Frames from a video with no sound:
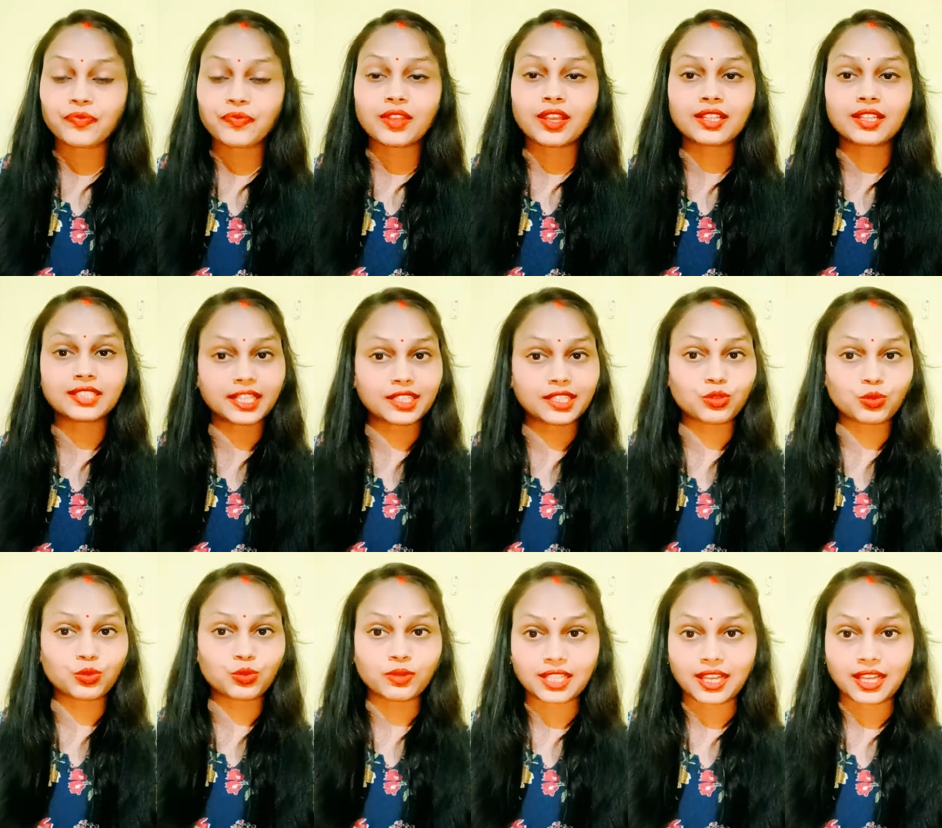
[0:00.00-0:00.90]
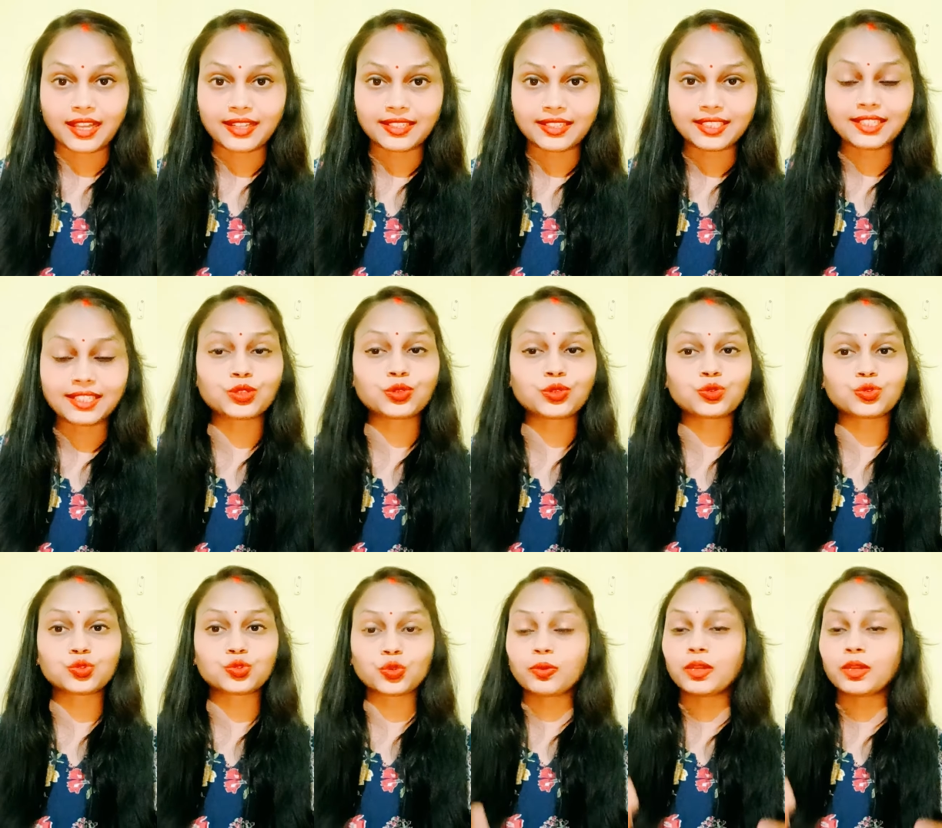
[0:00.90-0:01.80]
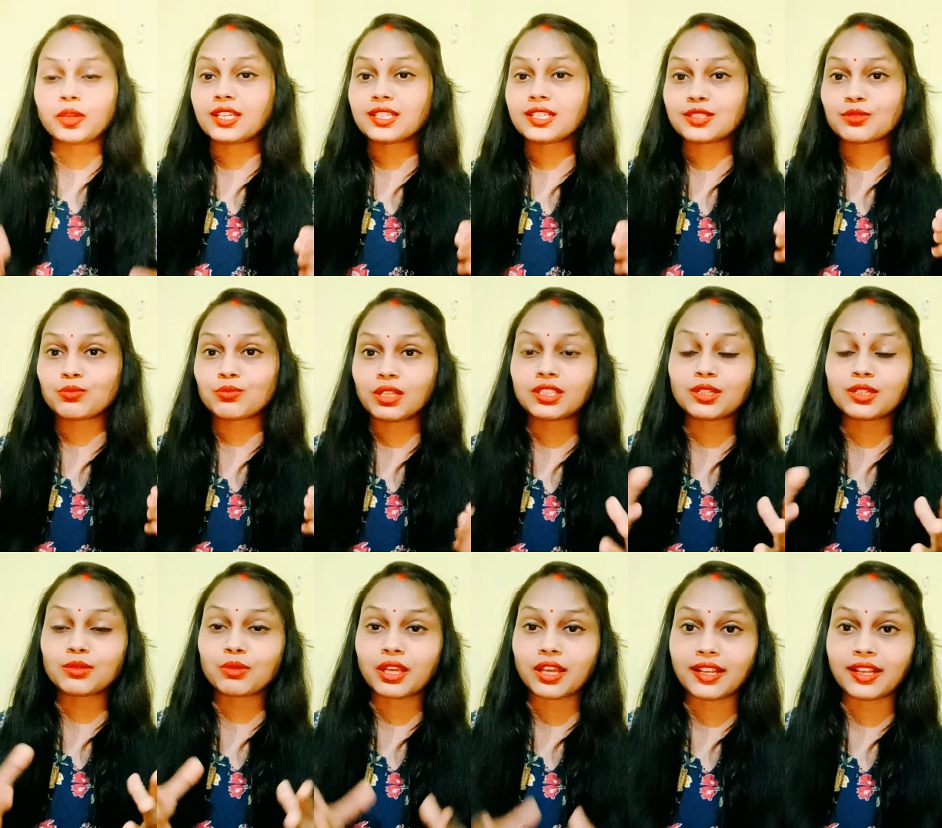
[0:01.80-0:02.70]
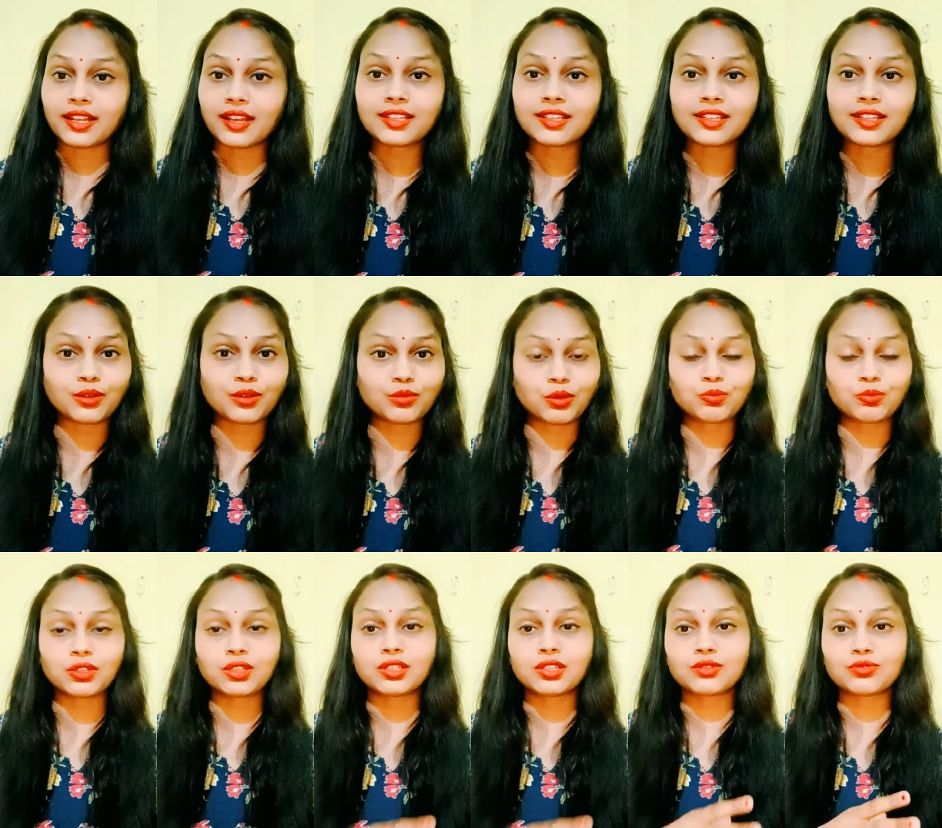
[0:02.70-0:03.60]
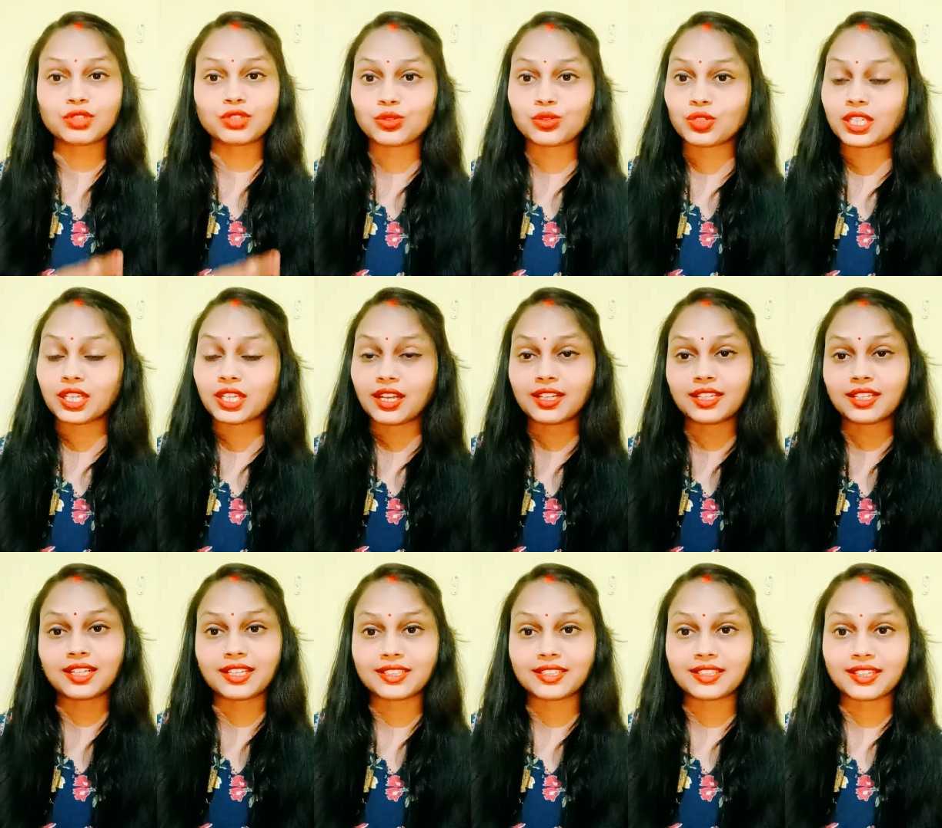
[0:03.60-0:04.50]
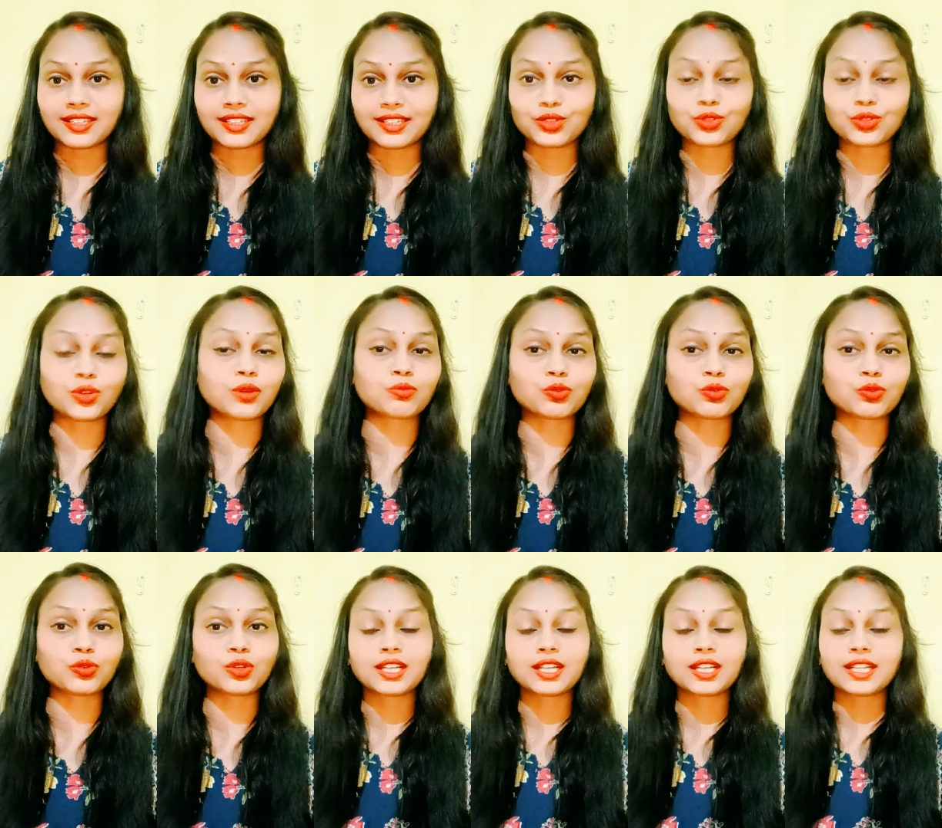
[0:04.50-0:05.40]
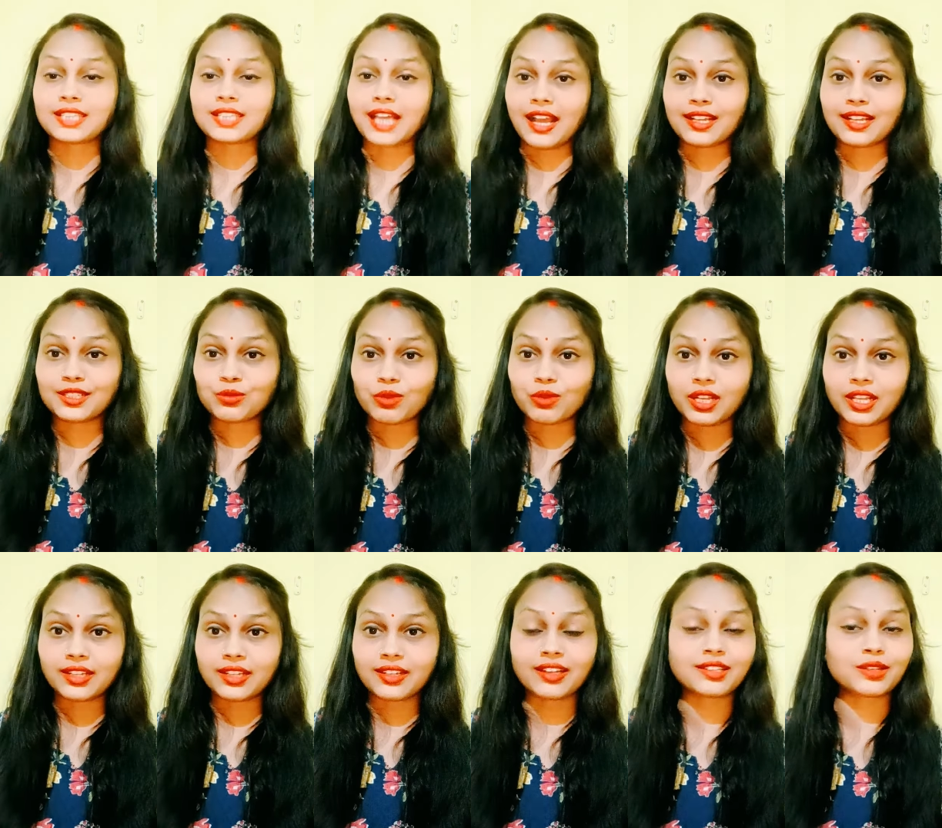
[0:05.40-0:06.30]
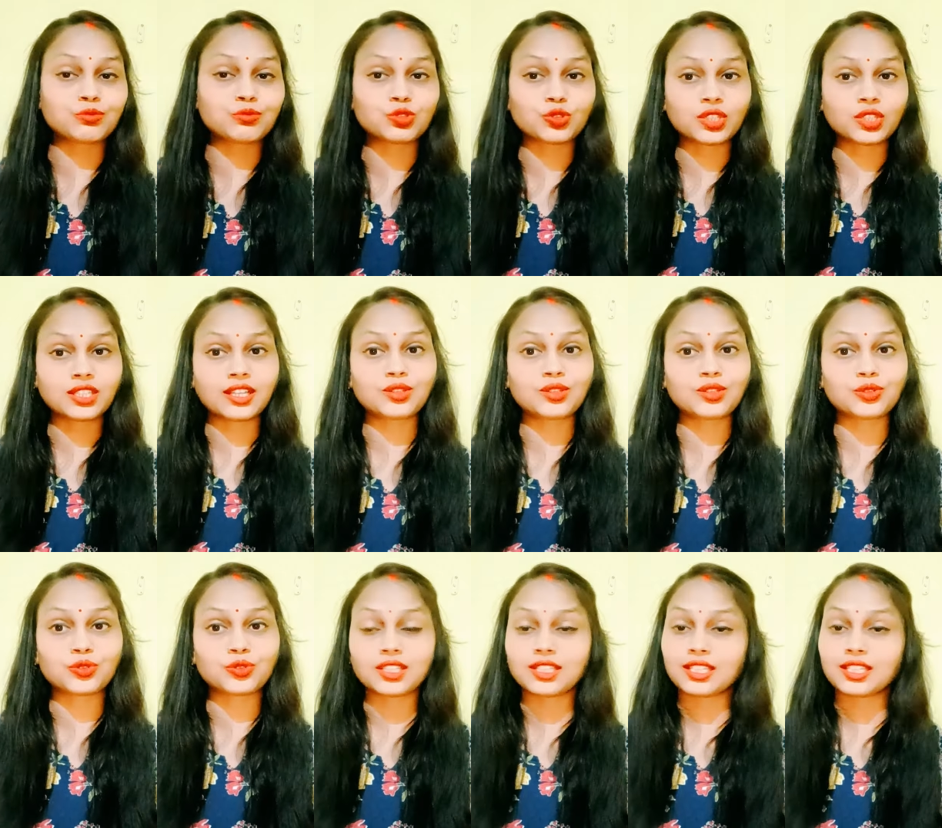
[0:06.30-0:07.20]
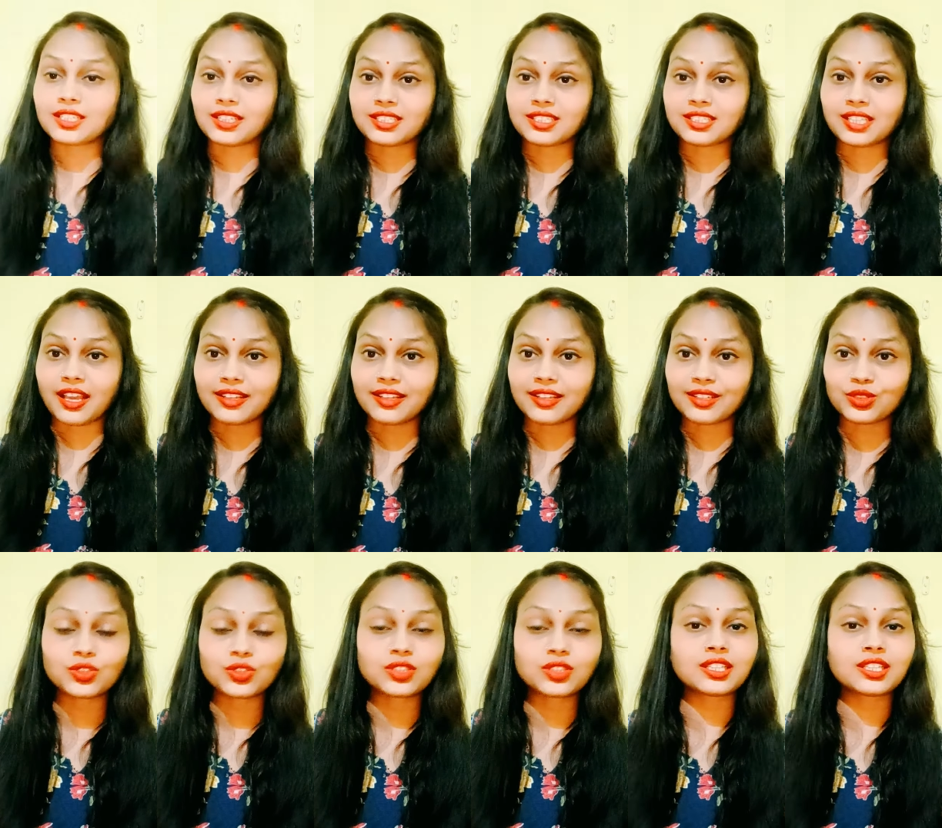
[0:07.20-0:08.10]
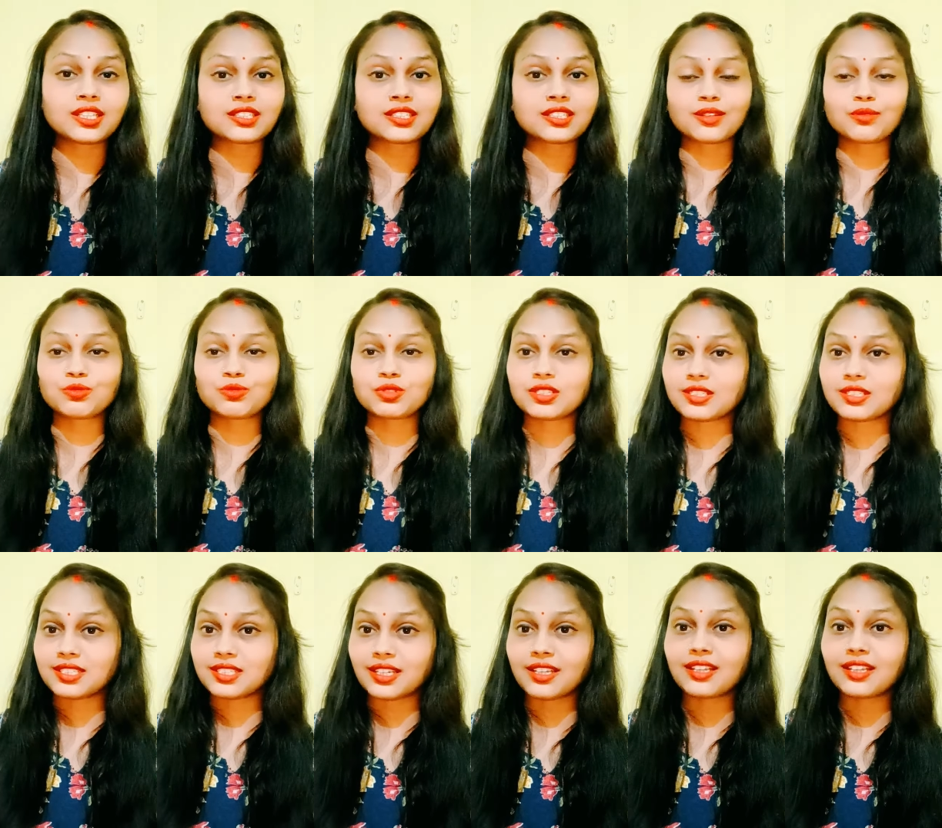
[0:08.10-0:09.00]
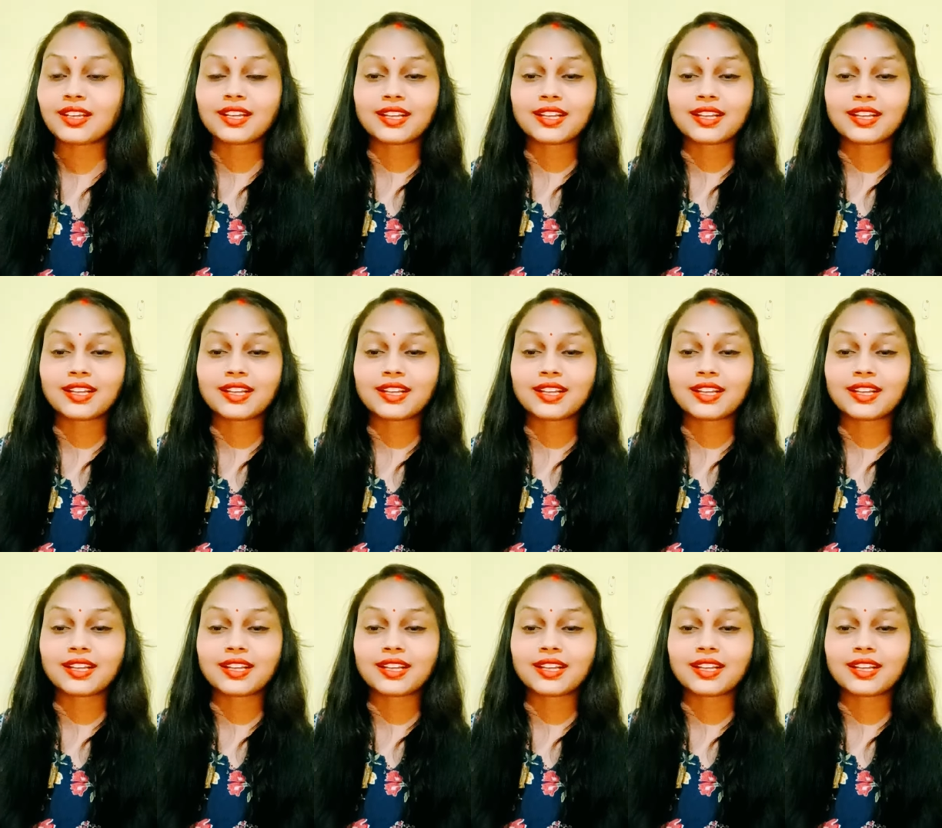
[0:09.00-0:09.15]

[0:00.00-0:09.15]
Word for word: देखने को मिलता है ठीक है तो जो भी इस मिथ्य में है ना कि हम अपने वीर को निकलने नहीं देंगे तो हमको ताकत मिलेगा कमजोरी नहीं होगी नींद अच्छा आएगा तो ये सब चीज़ें